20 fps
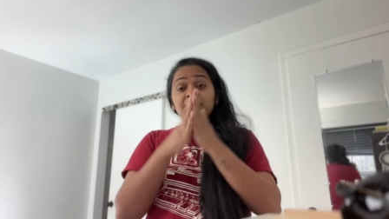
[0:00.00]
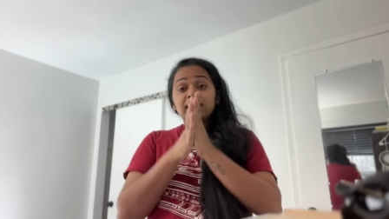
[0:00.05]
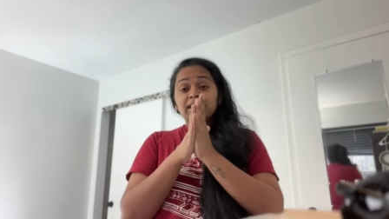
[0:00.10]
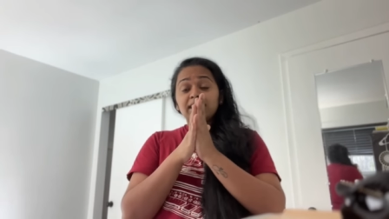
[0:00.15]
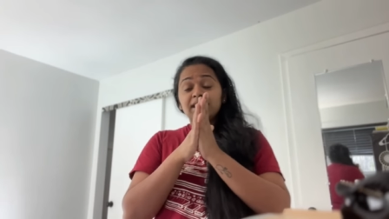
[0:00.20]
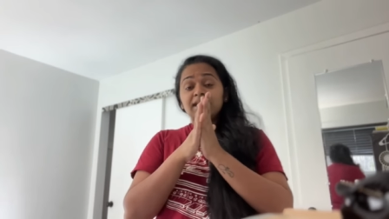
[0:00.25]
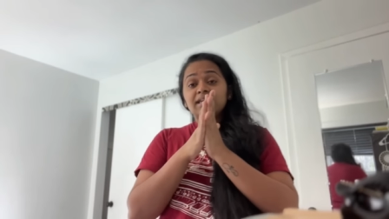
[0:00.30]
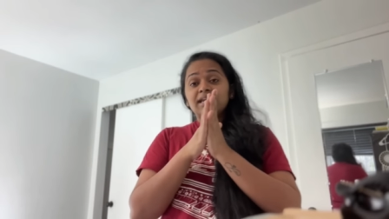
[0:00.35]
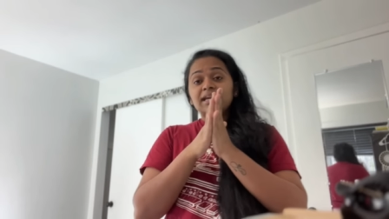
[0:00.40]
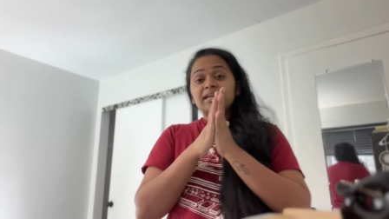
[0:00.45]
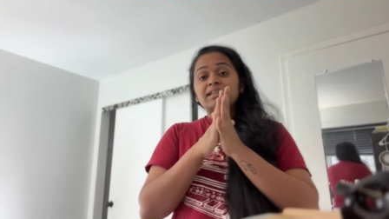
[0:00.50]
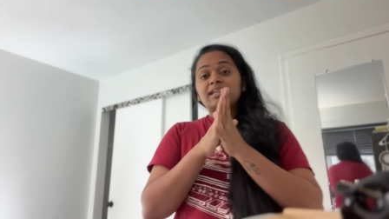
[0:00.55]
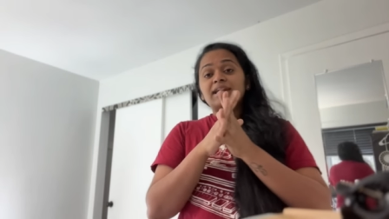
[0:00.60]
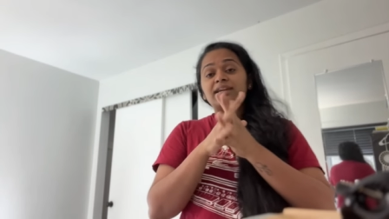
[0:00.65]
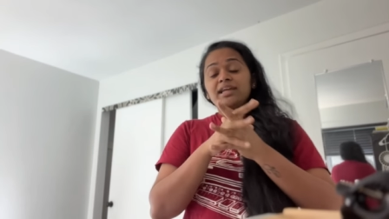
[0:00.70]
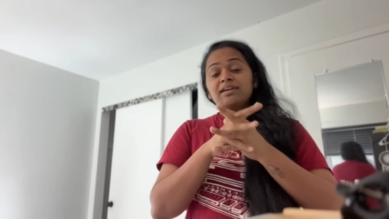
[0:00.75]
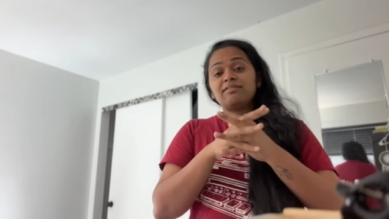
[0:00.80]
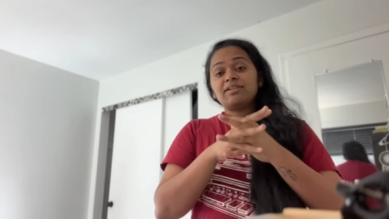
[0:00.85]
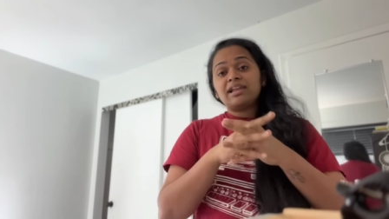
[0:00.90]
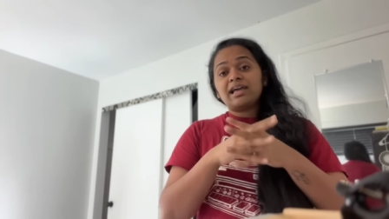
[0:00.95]
రిగ్రెట్ దట్
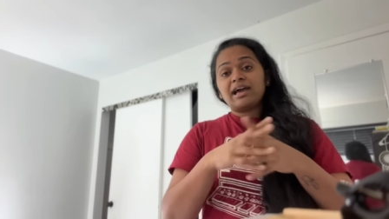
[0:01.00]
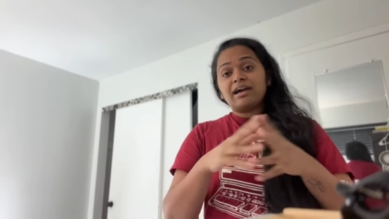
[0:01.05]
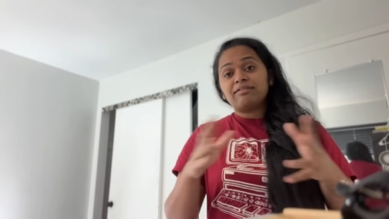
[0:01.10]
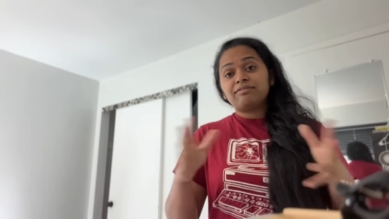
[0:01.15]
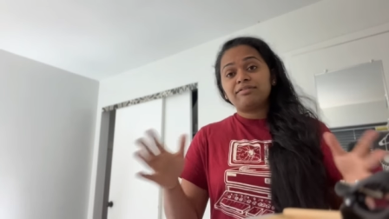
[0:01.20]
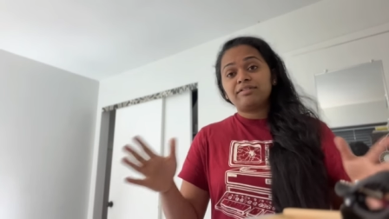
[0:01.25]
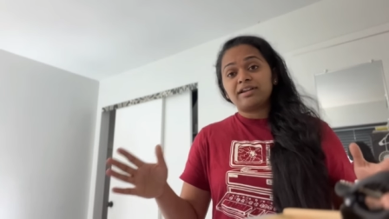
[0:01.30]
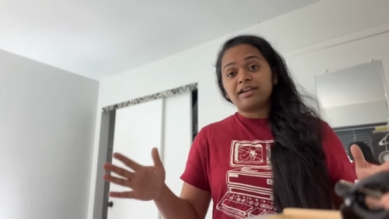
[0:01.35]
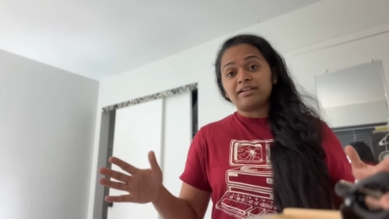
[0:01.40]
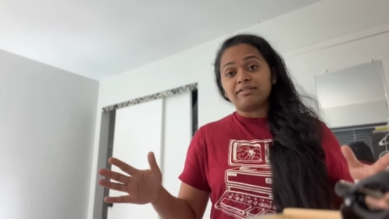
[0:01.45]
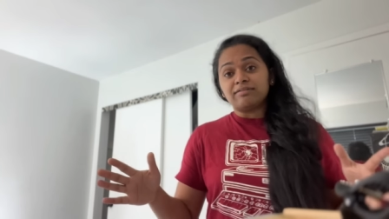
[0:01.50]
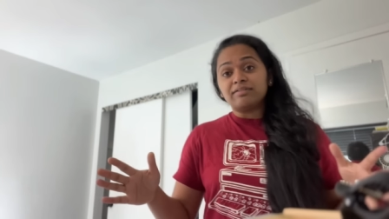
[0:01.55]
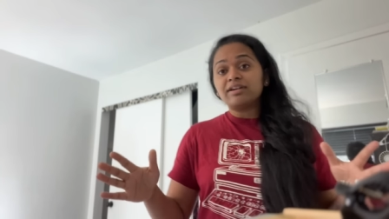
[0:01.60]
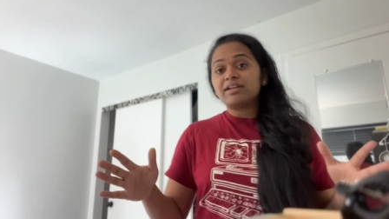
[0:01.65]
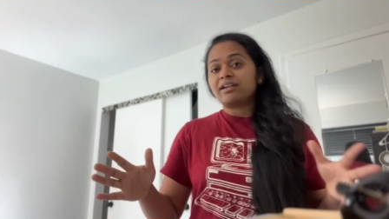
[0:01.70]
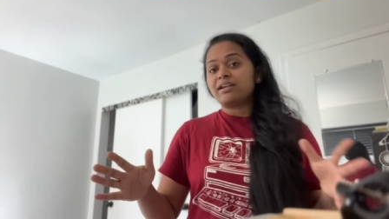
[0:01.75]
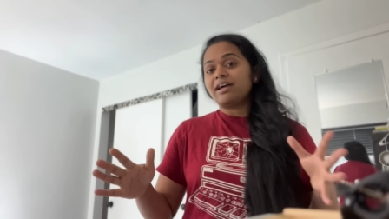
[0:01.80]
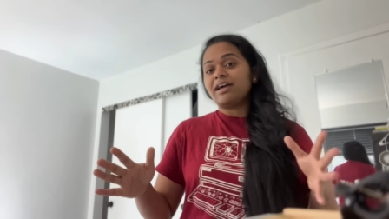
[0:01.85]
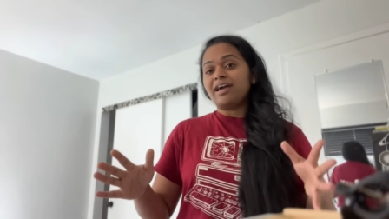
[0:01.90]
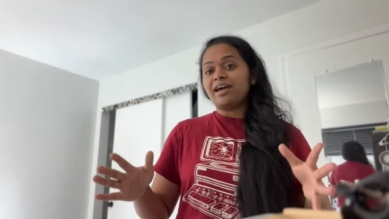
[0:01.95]
ఐ విల్ హ్యావ్ ఫర్ ఎవర్
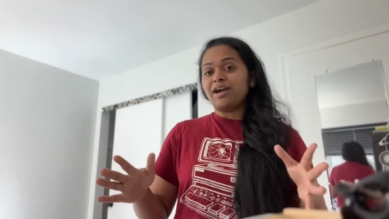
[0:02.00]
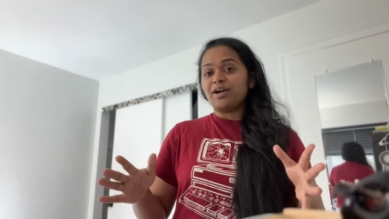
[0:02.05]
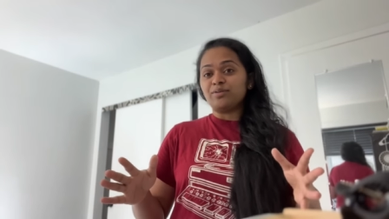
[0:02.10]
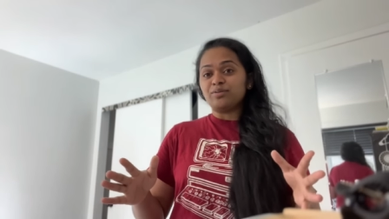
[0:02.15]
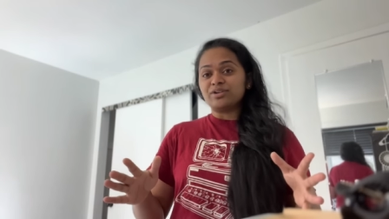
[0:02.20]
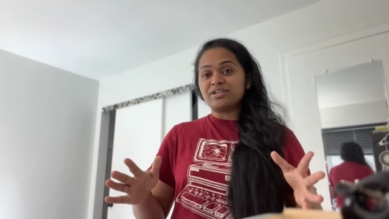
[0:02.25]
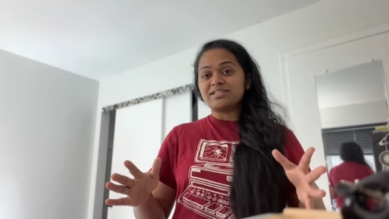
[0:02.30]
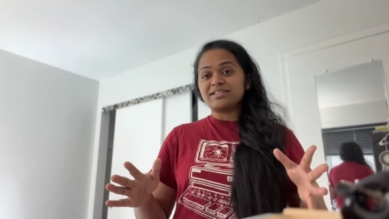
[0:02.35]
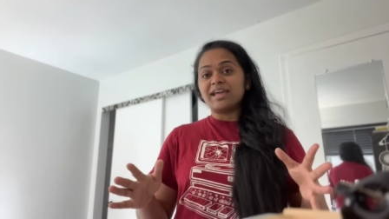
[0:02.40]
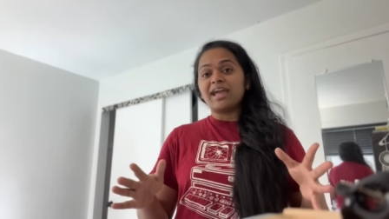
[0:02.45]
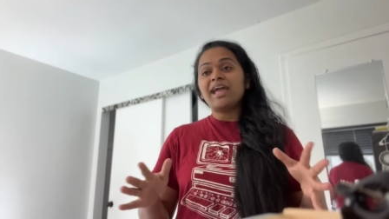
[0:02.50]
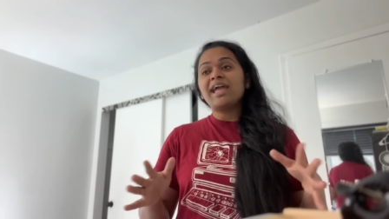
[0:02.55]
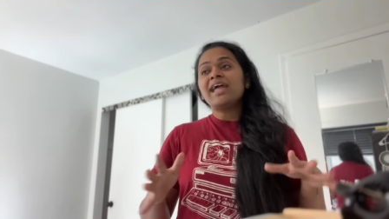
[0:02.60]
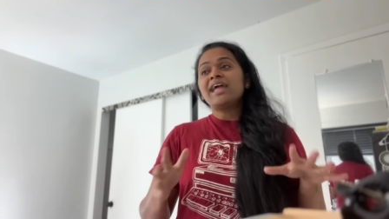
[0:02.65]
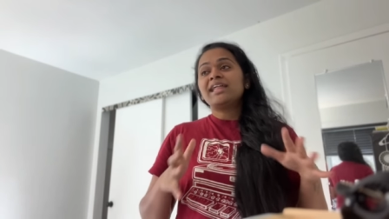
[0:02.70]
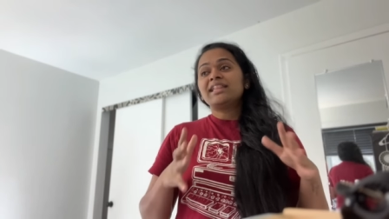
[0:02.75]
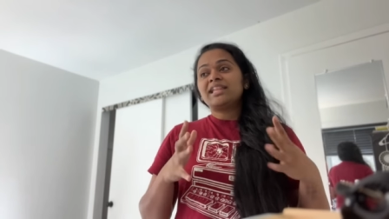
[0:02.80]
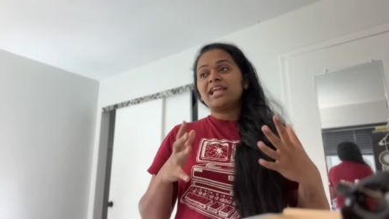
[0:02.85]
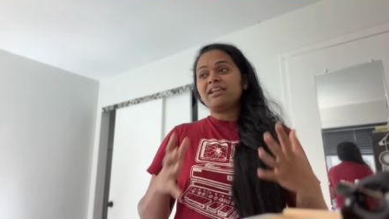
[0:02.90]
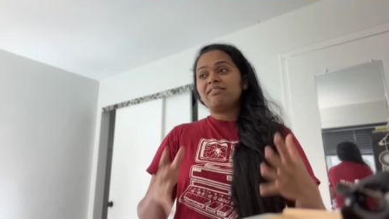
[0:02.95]
ఐ విడ్ సే
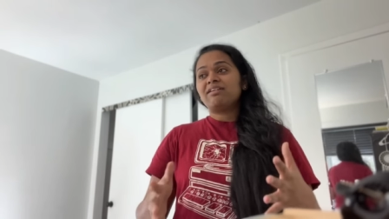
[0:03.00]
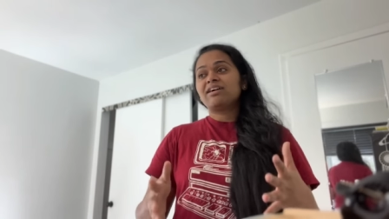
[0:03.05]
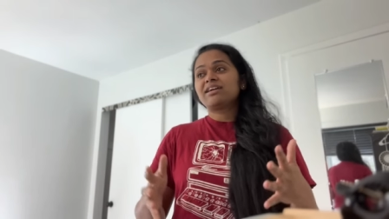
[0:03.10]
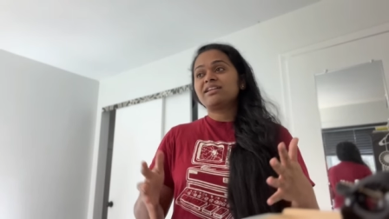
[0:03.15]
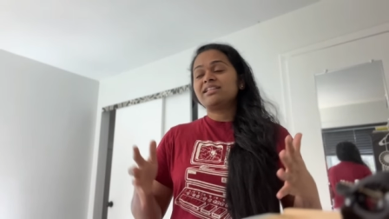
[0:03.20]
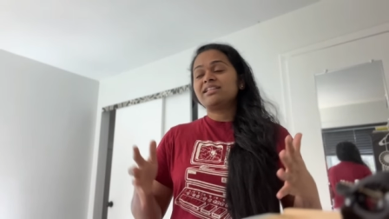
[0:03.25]
తెలివాకి